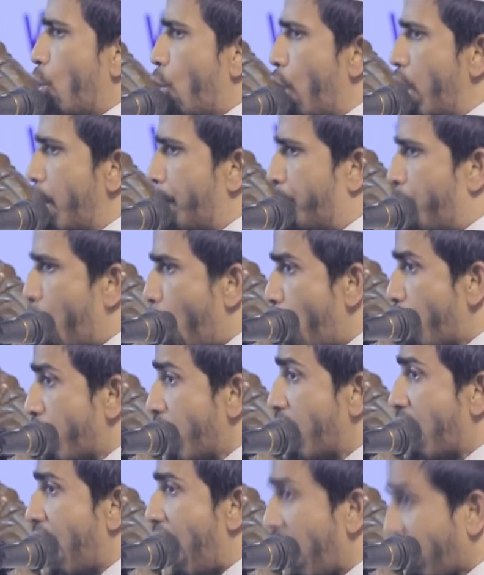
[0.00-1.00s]
ওই
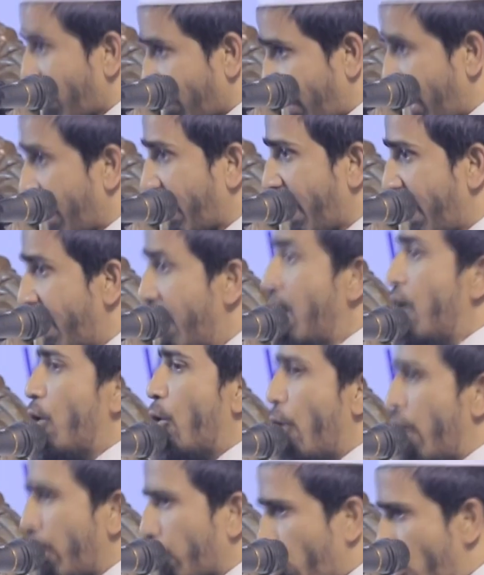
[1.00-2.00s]
বডির হাত থেকে
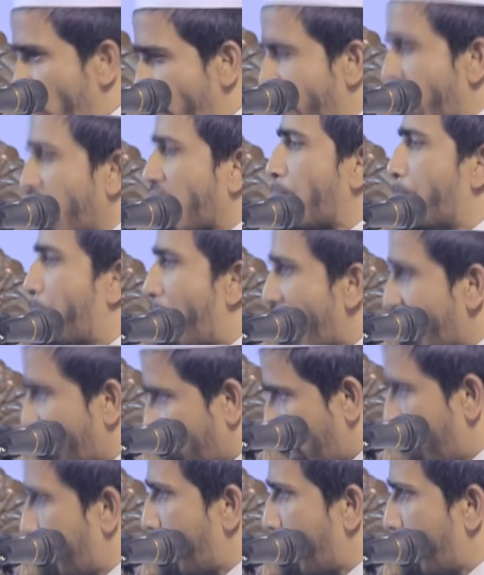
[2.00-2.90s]
ওই খুনিটা কি বাঁচতে